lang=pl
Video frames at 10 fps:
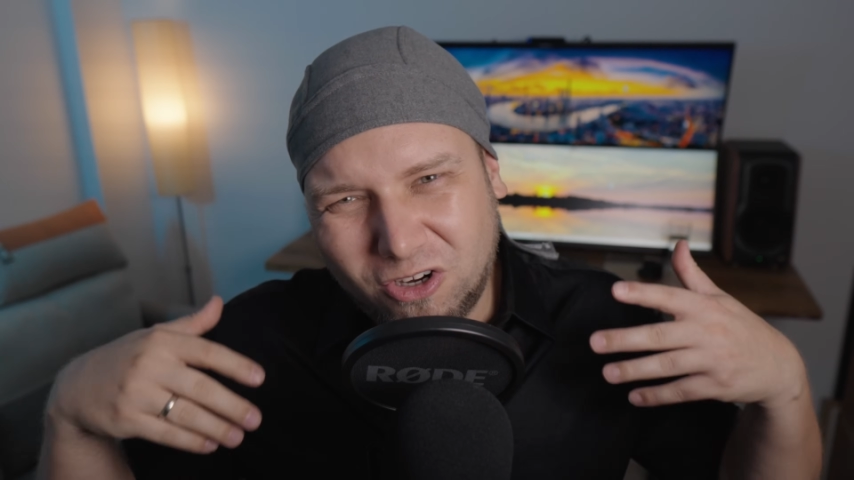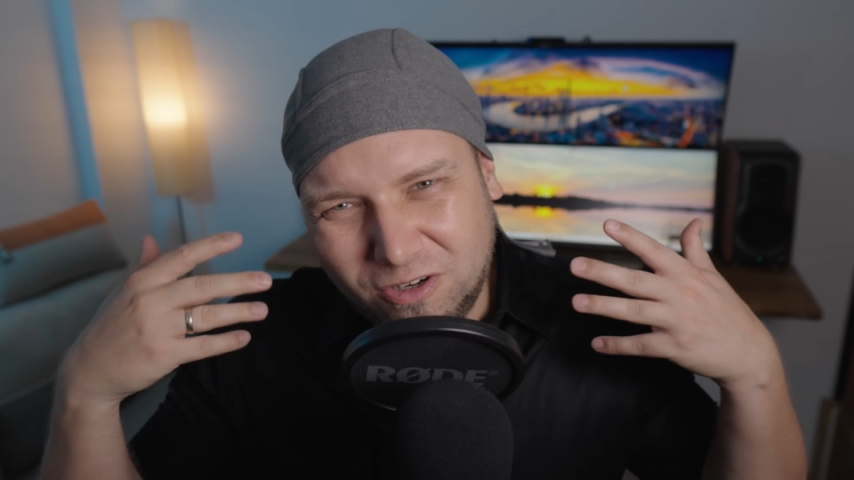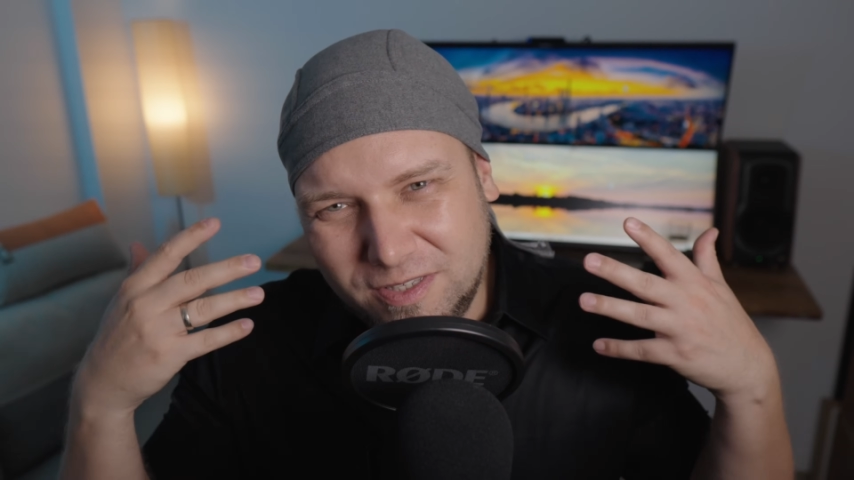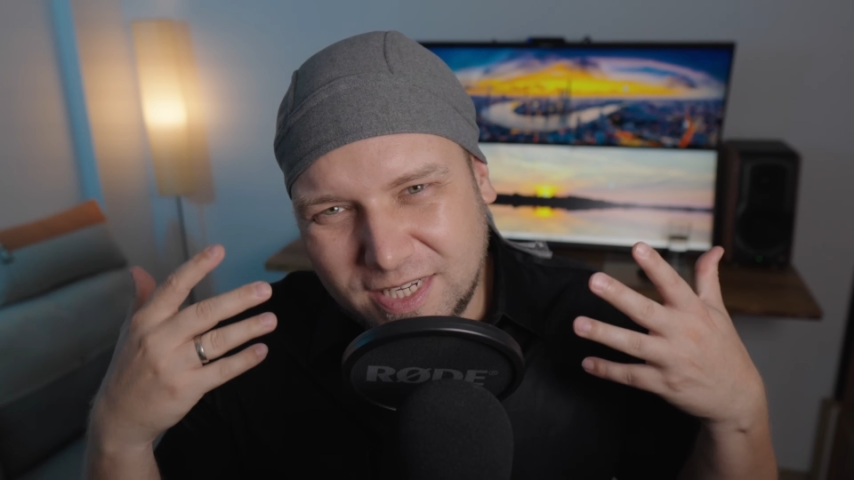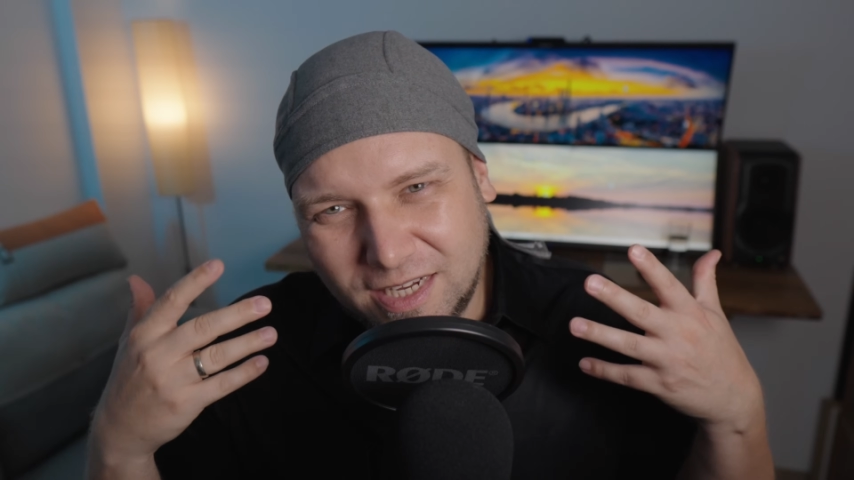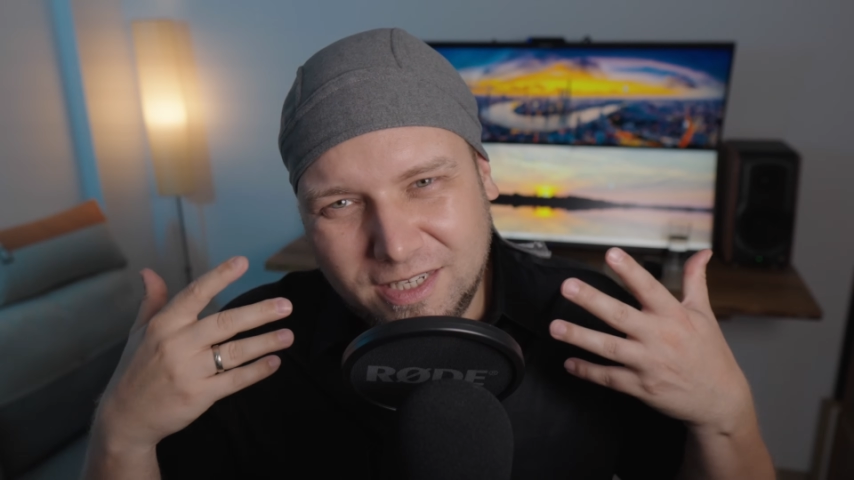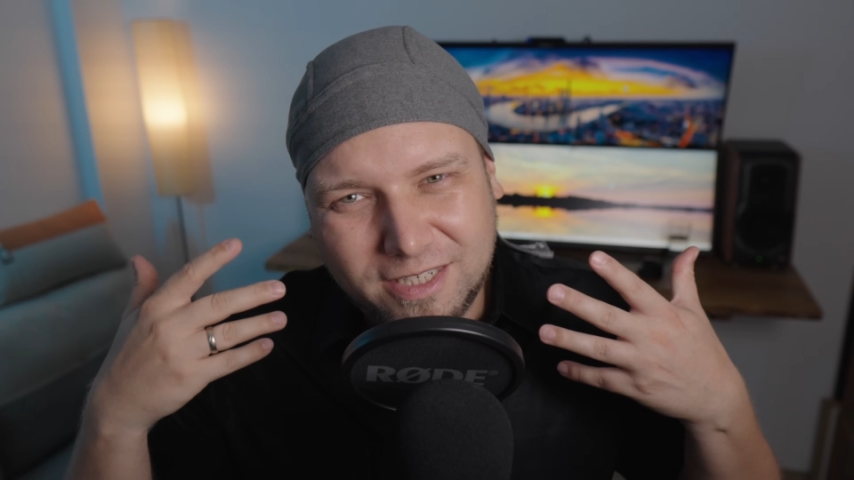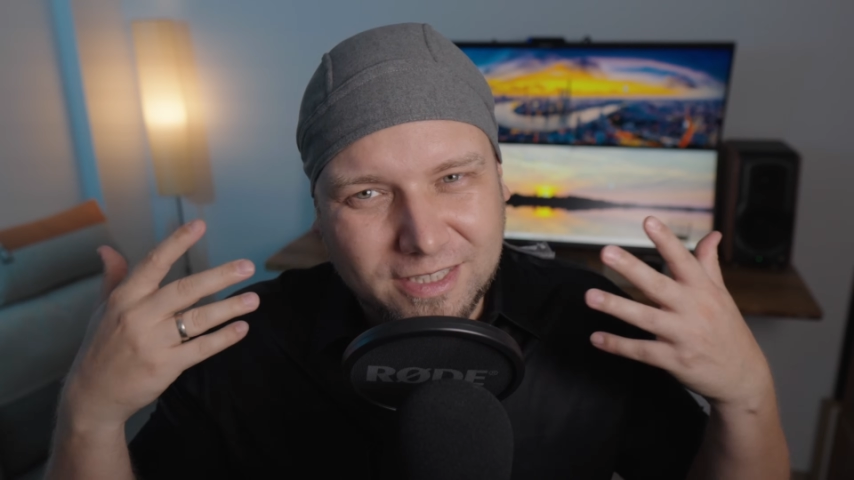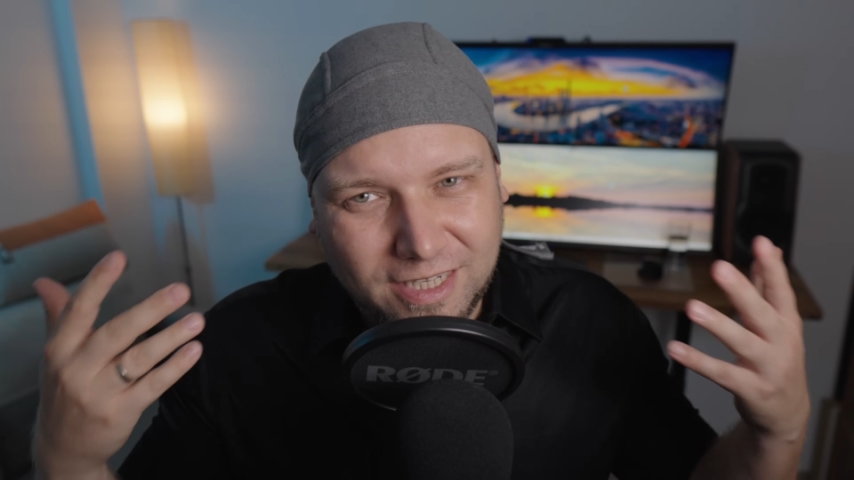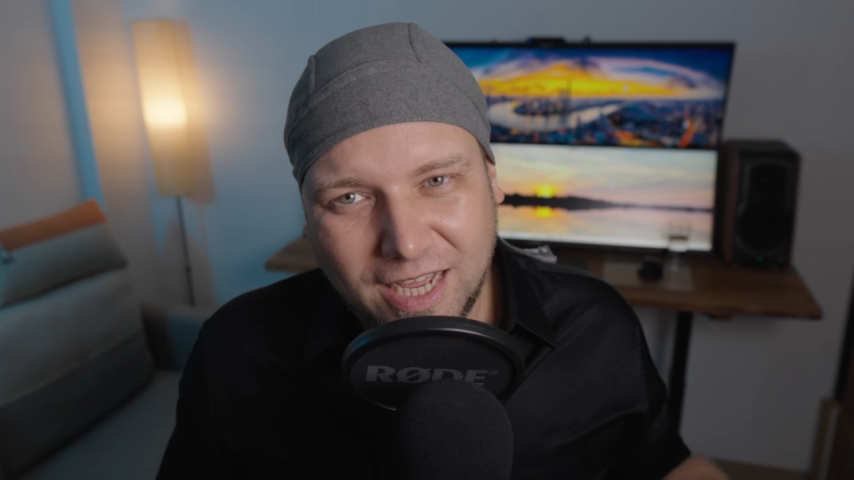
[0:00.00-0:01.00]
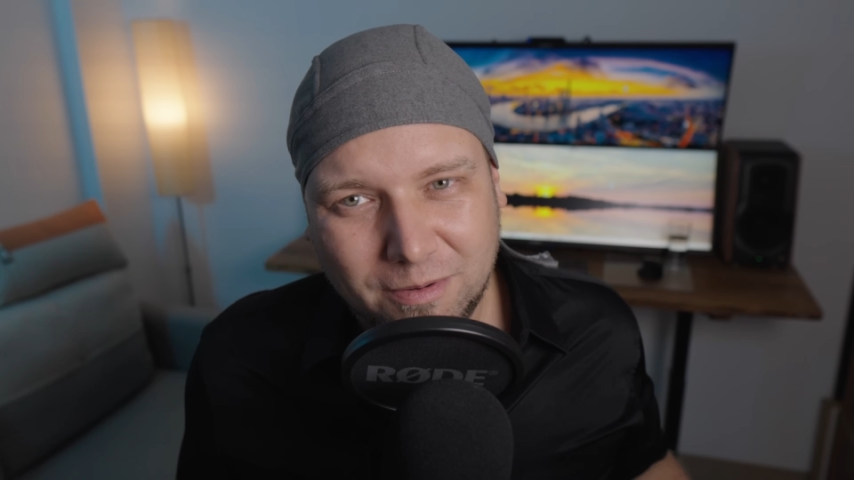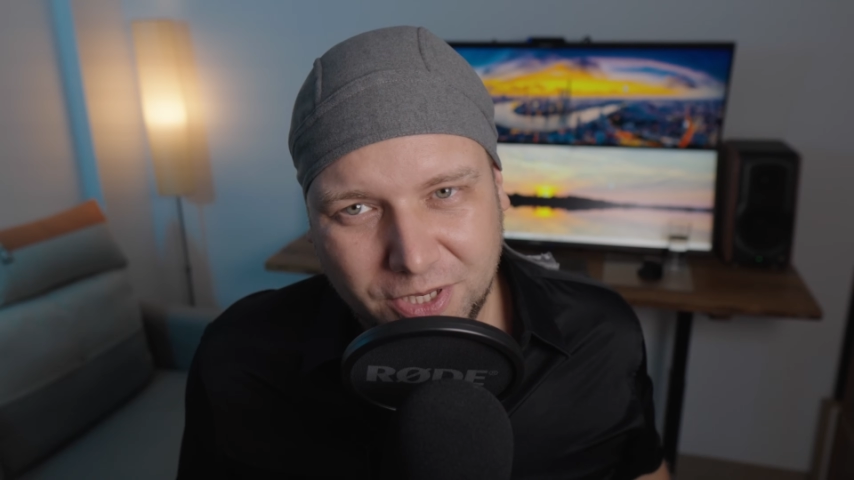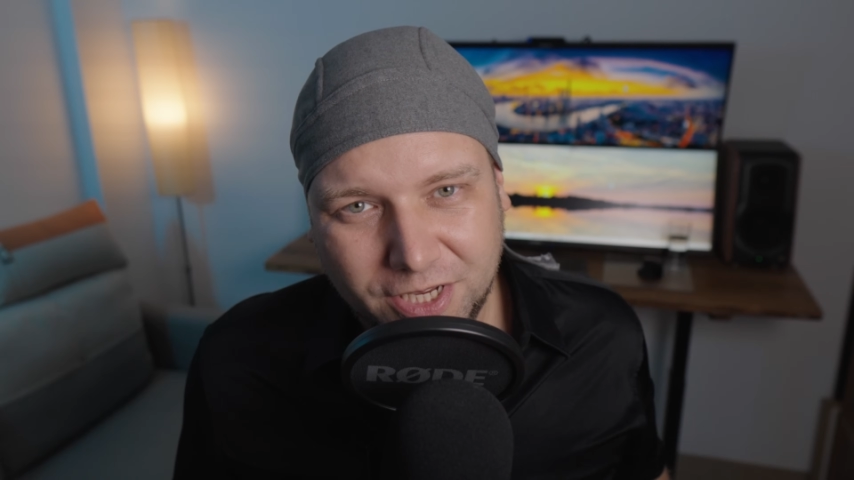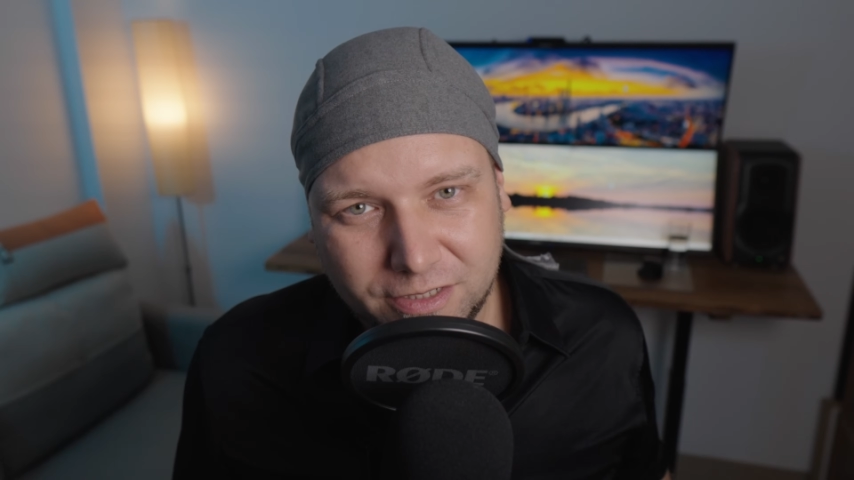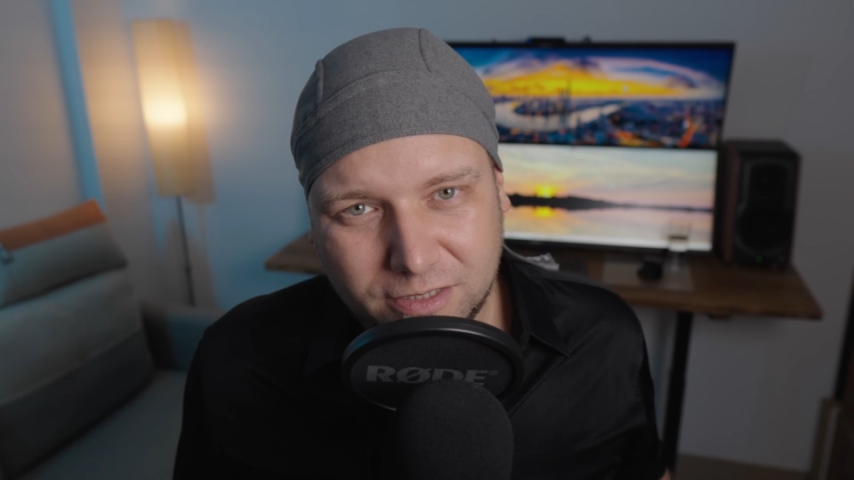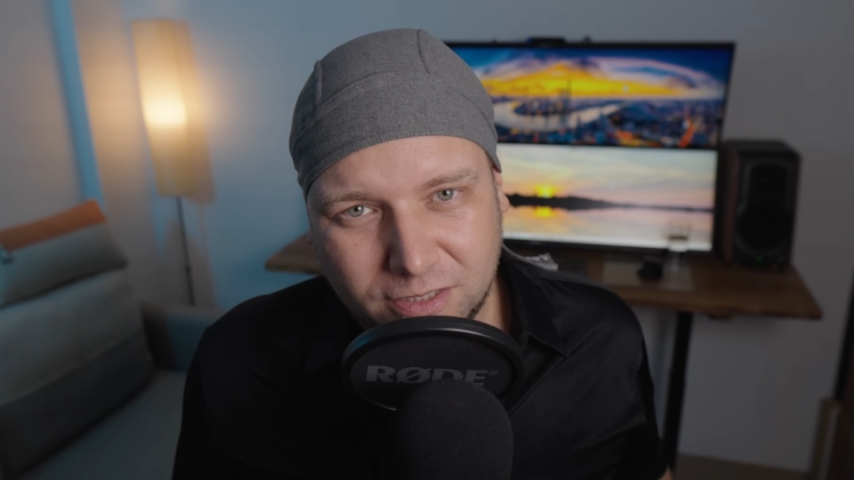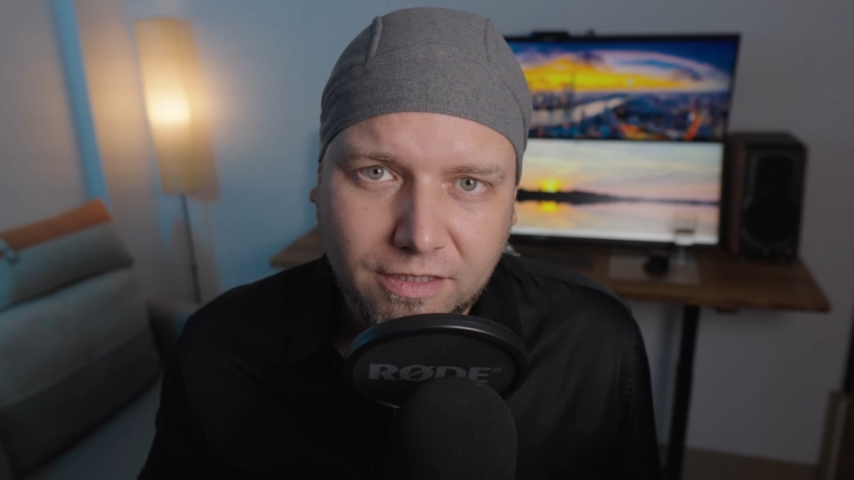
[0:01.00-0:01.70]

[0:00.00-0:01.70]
końca dla mnie.